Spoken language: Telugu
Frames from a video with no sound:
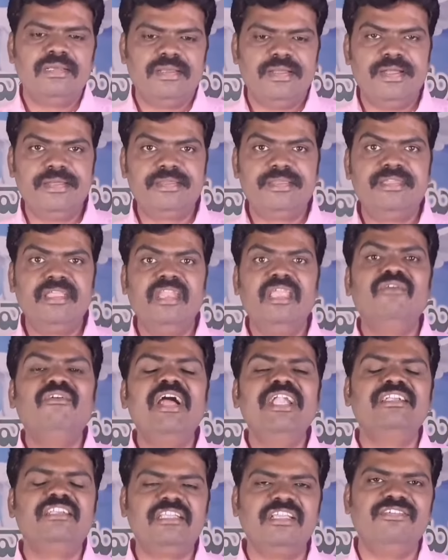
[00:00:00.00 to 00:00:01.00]
అగ్ని
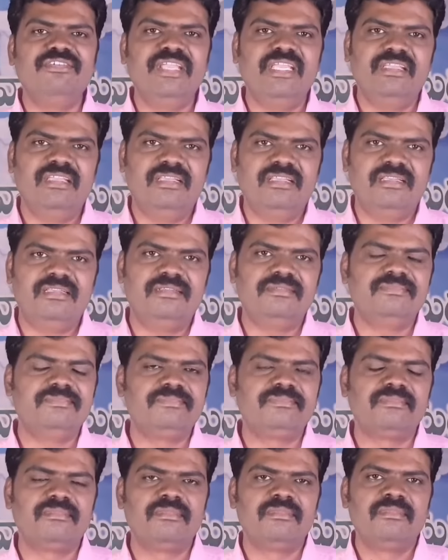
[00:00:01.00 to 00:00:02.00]
వంటివి
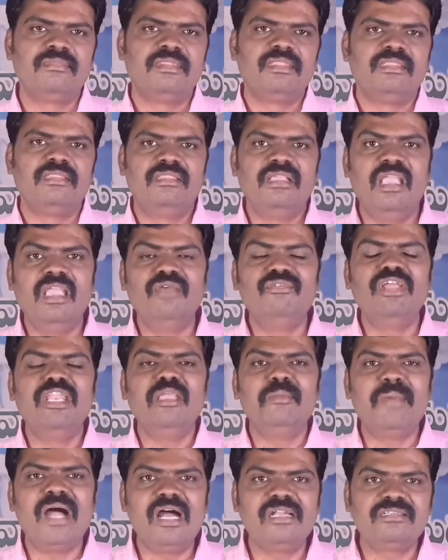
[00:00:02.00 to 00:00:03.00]

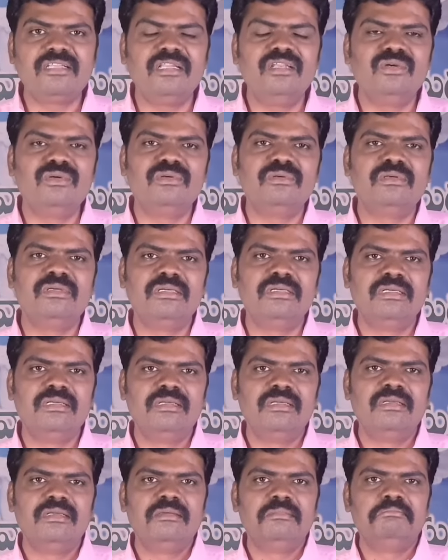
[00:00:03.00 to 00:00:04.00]
దేవుని మాటలు
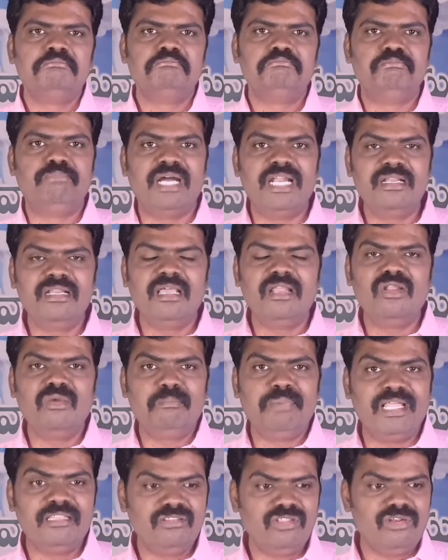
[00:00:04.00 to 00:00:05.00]
బండను
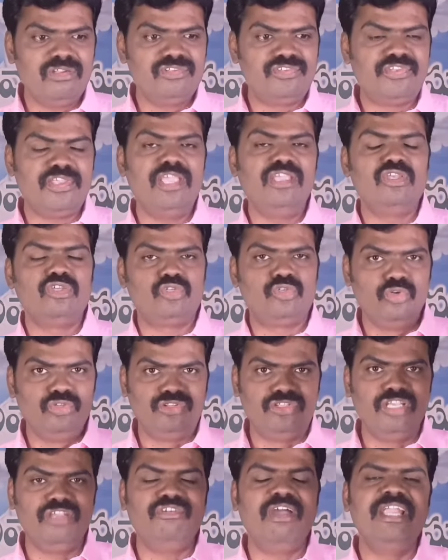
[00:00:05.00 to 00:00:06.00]
బద్దలు చేయి
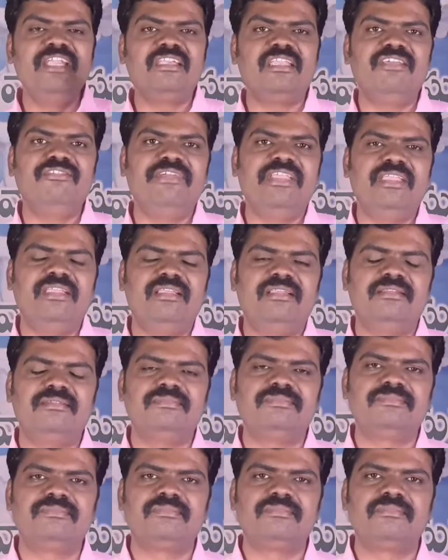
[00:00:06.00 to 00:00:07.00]
సుత్తి వంటివి
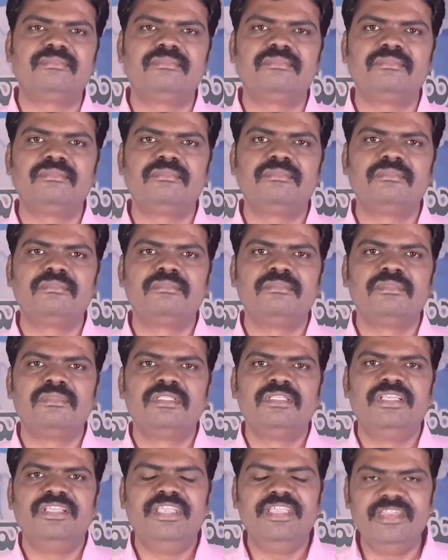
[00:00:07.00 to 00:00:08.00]

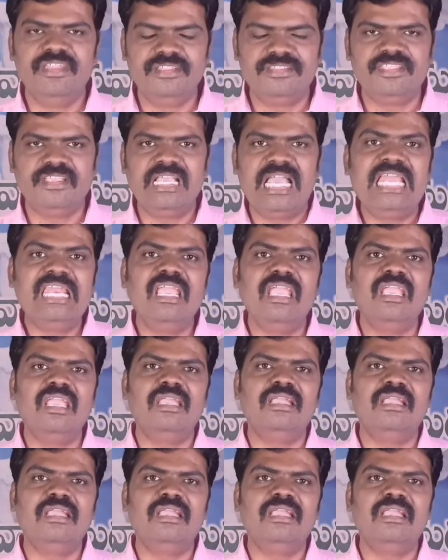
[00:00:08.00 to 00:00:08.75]
ఈ రీతిగానే